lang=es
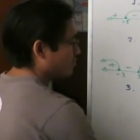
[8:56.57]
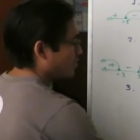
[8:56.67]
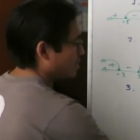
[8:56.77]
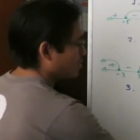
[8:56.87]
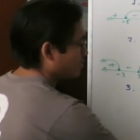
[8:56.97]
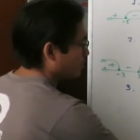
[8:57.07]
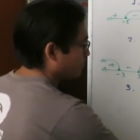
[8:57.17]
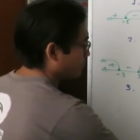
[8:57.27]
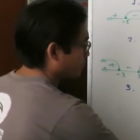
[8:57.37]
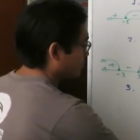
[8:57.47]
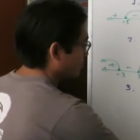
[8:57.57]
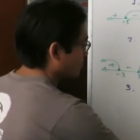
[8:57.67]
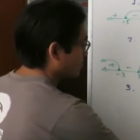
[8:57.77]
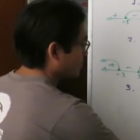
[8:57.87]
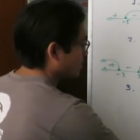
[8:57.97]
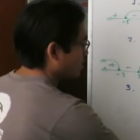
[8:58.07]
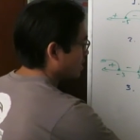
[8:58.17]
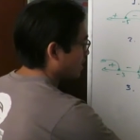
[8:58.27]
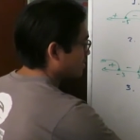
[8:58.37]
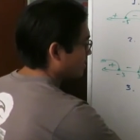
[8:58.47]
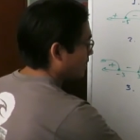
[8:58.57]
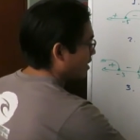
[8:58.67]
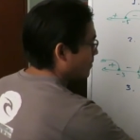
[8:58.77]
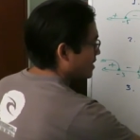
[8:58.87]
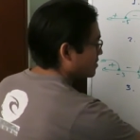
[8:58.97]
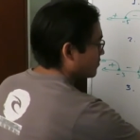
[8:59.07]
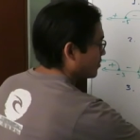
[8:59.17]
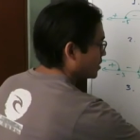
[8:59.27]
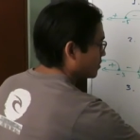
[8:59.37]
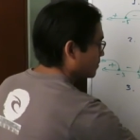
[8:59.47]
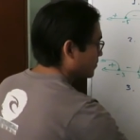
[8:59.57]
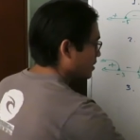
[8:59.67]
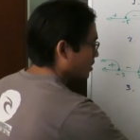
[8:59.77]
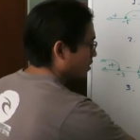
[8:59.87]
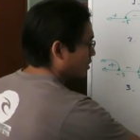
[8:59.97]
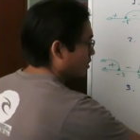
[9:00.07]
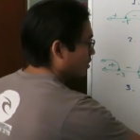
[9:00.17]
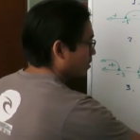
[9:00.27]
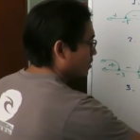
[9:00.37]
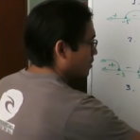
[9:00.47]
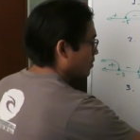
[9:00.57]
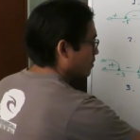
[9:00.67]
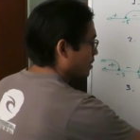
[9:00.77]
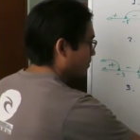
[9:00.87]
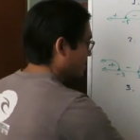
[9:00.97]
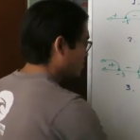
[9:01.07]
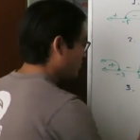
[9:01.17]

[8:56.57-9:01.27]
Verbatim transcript: infinito y acá se va a más infinito. Más